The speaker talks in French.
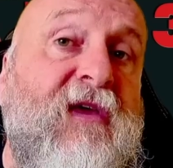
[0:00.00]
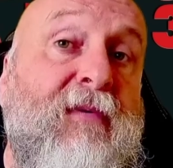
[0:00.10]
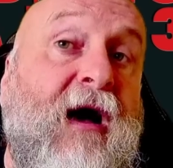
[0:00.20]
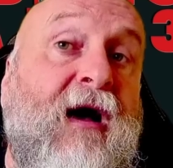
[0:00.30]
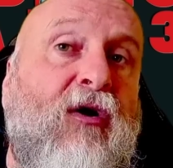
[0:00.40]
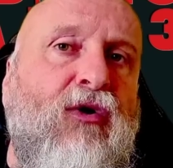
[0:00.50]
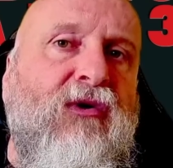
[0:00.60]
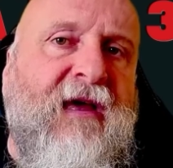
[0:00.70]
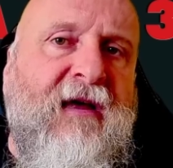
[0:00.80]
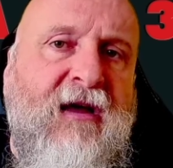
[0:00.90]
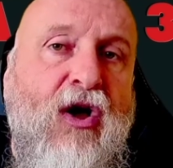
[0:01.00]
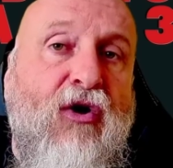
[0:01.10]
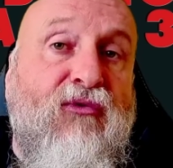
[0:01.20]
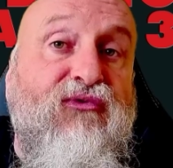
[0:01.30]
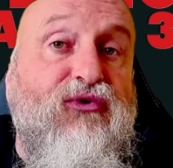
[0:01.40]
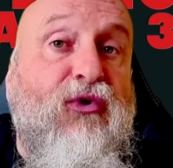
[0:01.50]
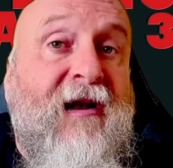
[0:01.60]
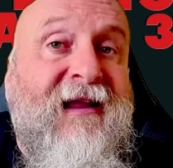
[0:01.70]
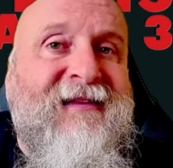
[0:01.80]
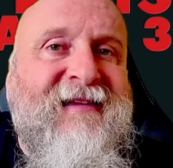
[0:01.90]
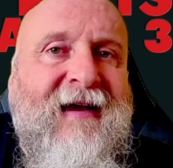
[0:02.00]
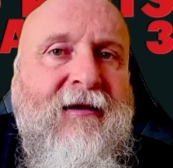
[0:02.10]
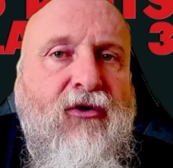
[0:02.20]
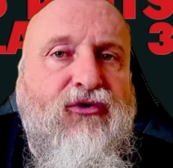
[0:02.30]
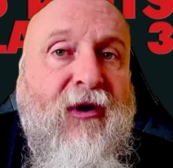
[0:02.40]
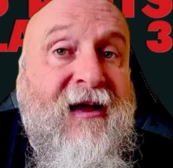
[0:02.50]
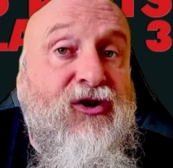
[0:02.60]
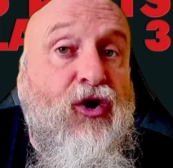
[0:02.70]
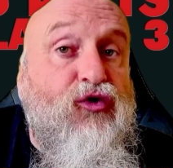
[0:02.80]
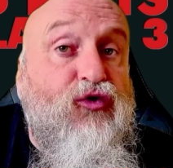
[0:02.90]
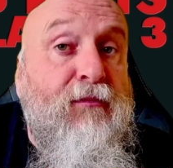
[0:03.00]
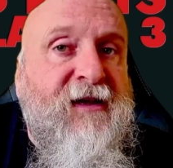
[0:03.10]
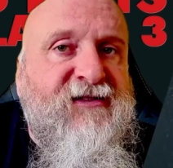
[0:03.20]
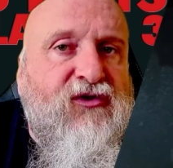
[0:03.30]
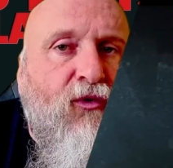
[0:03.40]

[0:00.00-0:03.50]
par un requin vu de l'intérieur de la gueule du bestiau.